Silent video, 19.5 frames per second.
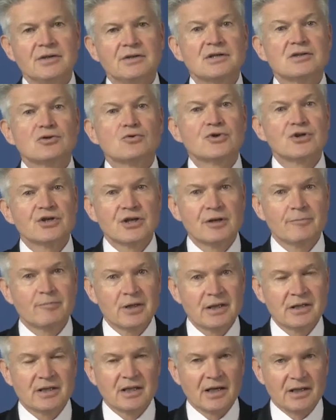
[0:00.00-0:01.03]
Несущие
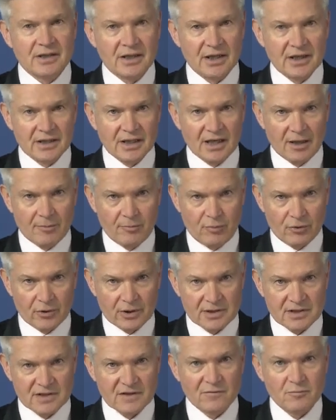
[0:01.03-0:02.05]
плиты анкерных
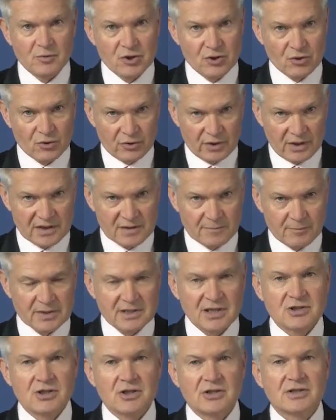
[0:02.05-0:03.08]
опор, совмещенных с
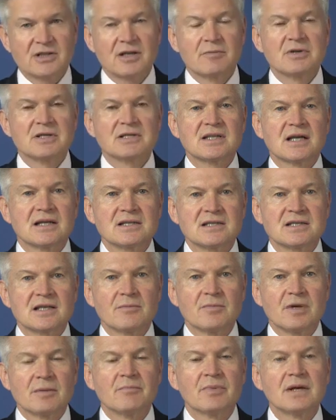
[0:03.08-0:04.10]
пассажирскими
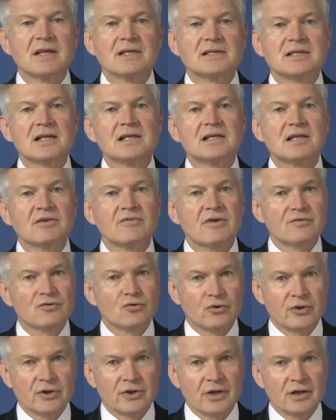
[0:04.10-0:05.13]
станциями, были залиты во
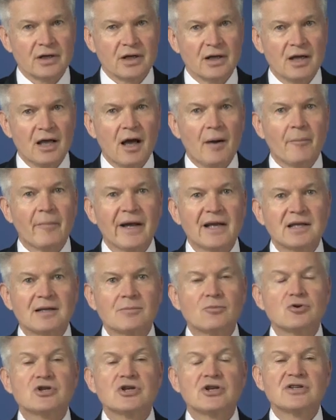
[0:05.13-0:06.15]
вторник,
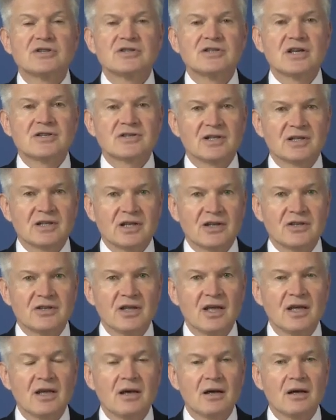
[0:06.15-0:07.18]
поэтому через несколько
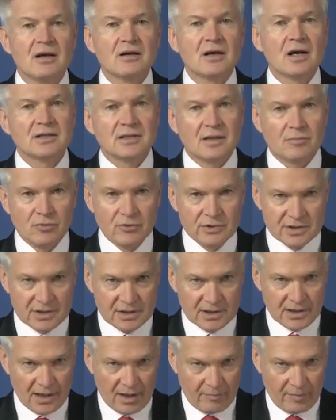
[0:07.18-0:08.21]
дней когда будет
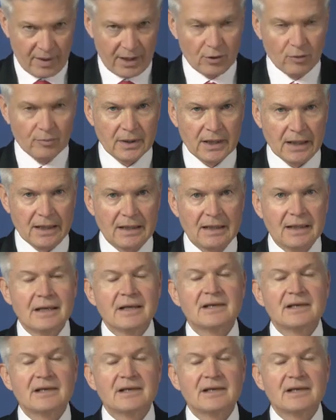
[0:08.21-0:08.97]
снята опалубка,